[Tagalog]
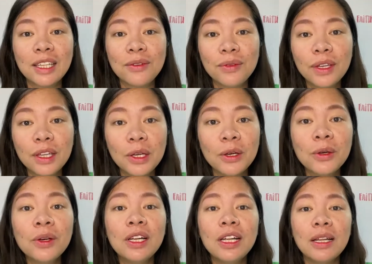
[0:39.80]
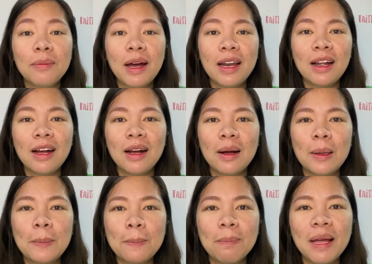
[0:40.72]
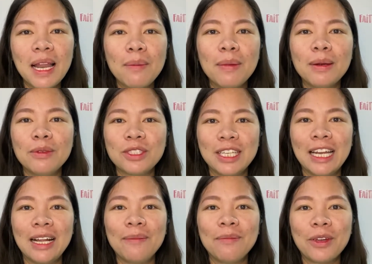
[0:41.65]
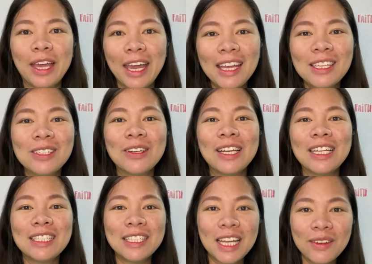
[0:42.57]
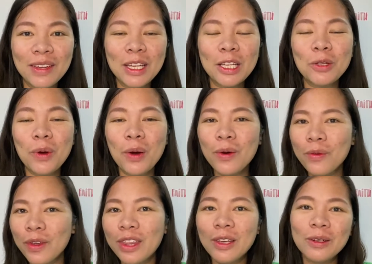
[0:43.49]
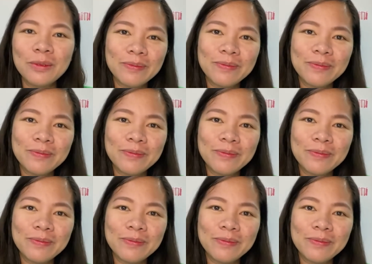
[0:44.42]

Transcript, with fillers: ating video para malaman mo sila. Okay? So, let's dive in into our video.